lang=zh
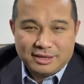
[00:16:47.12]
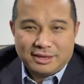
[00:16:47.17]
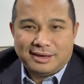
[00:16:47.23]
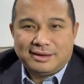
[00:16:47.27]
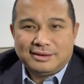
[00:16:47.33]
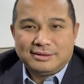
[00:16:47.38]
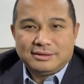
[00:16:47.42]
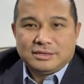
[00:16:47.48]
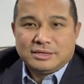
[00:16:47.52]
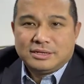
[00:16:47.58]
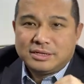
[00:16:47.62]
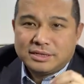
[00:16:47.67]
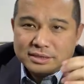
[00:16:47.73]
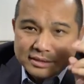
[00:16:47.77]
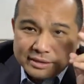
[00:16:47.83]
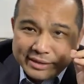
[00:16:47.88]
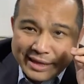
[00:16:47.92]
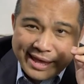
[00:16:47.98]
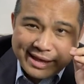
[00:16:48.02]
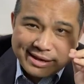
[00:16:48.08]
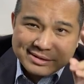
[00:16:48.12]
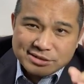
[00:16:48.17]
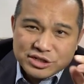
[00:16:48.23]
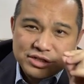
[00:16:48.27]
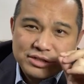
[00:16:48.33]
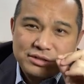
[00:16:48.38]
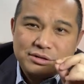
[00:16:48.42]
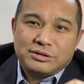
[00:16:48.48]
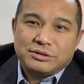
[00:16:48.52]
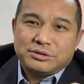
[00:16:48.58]
啊，那个
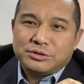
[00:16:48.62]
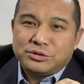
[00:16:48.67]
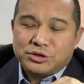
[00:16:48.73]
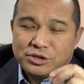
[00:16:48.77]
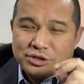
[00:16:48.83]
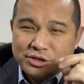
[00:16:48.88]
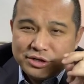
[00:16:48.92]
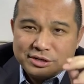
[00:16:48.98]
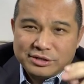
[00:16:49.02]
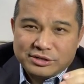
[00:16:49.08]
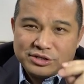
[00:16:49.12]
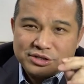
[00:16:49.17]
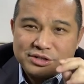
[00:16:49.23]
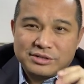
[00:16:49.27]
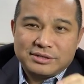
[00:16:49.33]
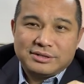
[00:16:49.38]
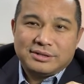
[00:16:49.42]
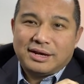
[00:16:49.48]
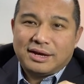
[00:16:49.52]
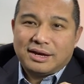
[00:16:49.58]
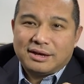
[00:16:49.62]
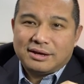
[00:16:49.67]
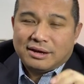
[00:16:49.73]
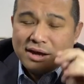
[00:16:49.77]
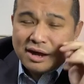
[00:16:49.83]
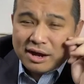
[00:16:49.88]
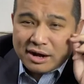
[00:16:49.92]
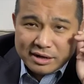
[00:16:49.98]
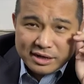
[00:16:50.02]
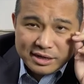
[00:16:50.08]
时候确实啊，
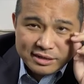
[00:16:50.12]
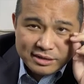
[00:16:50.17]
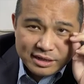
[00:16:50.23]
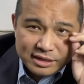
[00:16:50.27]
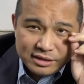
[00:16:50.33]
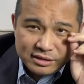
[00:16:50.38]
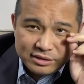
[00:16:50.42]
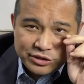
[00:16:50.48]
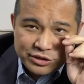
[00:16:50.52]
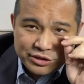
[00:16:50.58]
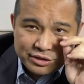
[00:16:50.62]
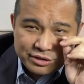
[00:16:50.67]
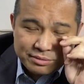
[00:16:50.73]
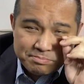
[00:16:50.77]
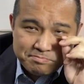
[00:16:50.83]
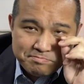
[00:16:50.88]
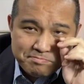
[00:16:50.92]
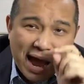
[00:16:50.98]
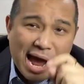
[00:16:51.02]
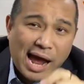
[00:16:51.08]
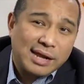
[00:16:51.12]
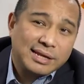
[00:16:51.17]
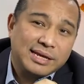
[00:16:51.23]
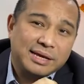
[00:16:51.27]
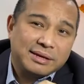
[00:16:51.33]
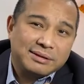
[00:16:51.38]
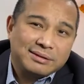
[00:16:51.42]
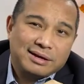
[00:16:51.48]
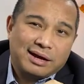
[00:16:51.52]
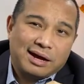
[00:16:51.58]
二零零八
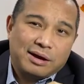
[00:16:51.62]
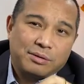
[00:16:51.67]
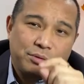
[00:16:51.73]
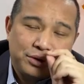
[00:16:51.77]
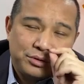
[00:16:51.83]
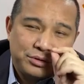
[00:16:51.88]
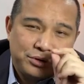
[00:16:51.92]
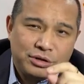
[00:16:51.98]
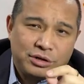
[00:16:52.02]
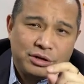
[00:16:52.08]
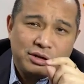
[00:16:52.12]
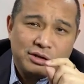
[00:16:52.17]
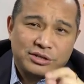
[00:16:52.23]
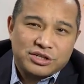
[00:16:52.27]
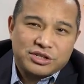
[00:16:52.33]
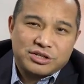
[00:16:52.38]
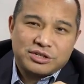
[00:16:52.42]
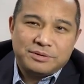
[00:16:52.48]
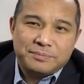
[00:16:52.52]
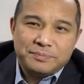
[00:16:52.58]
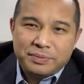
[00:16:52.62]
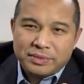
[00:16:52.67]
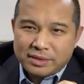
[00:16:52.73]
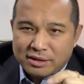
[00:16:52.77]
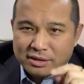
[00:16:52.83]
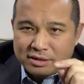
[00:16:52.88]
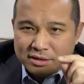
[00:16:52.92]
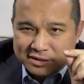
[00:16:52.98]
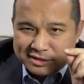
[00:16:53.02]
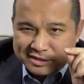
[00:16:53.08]
年啊，我确实
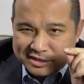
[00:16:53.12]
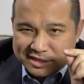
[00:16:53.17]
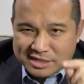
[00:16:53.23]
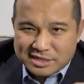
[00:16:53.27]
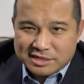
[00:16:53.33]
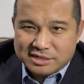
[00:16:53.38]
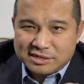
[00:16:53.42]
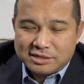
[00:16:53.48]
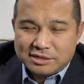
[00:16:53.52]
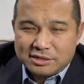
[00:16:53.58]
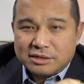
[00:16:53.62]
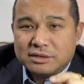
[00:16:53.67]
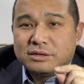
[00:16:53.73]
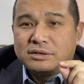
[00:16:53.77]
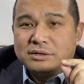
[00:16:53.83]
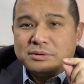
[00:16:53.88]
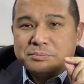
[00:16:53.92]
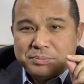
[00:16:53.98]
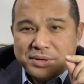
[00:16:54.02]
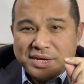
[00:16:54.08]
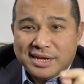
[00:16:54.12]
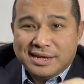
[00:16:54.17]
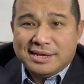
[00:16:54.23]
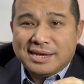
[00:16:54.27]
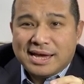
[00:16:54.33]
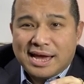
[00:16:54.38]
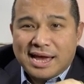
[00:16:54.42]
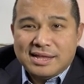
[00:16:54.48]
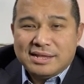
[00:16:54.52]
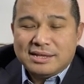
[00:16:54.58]
是
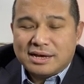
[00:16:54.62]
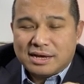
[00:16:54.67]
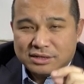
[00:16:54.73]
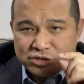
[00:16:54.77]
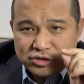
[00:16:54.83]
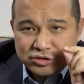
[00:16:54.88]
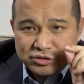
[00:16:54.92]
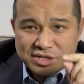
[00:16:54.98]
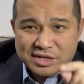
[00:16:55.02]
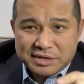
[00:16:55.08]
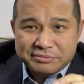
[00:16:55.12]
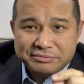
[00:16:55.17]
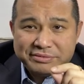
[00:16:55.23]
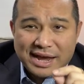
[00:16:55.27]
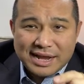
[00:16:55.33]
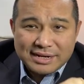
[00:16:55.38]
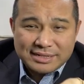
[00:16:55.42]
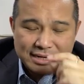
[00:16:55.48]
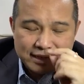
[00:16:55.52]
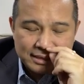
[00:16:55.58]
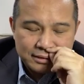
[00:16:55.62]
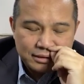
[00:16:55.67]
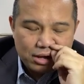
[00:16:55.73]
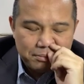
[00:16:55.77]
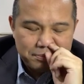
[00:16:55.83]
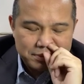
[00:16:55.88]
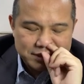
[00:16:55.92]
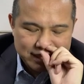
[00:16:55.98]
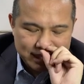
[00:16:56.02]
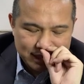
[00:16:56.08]
平安啊，就深发展的
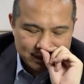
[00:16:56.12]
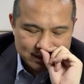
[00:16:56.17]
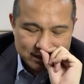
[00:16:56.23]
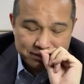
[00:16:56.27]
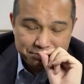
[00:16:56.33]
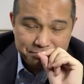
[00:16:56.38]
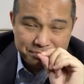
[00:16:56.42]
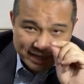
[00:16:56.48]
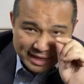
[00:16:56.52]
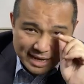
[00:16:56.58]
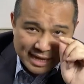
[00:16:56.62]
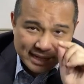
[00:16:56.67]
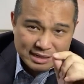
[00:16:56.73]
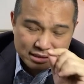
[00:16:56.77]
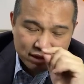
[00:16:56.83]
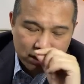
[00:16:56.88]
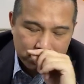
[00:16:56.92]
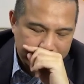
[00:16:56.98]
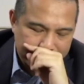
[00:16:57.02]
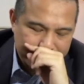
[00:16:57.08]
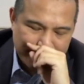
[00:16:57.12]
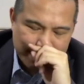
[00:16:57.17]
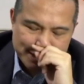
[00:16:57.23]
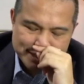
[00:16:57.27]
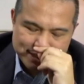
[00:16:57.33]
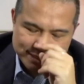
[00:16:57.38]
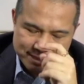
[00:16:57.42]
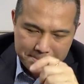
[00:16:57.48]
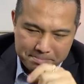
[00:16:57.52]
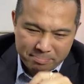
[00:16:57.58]
top sales，平安的 top
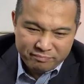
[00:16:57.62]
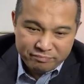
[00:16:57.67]
sales。